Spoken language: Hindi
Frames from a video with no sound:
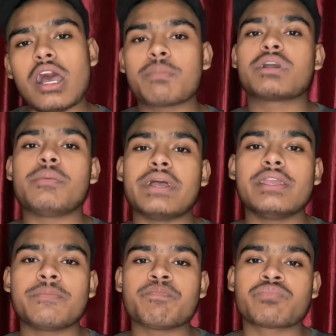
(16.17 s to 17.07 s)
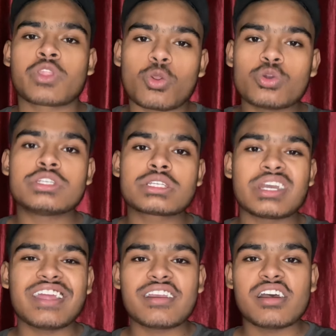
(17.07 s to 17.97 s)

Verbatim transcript: आपका भाई कोशिश करेगा